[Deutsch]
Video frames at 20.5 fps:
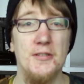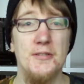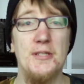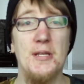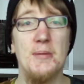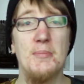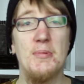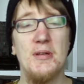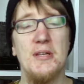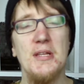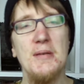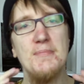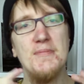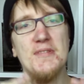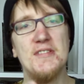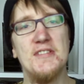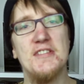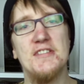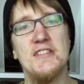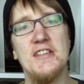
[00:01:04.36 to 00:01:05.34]
Die
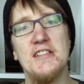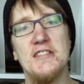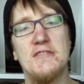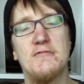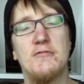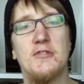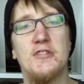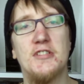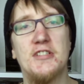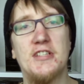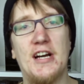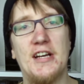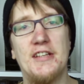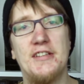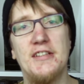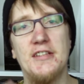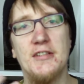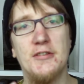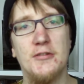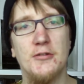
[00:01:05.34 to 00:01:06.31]
beliebteste Sehenswürdigkeit
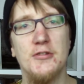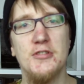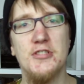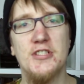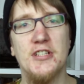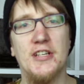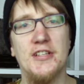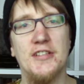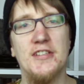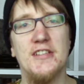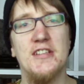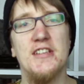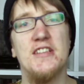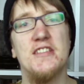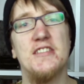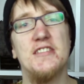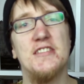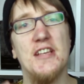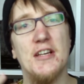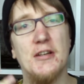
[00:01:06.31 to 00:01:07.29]
hier in Deutschland
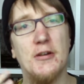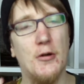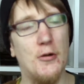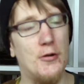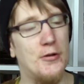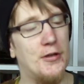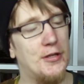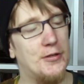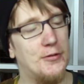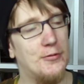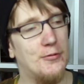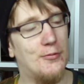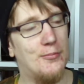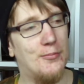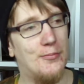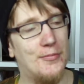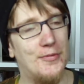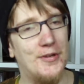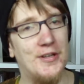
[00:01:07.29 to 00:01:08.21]
ist der Kölner Dom.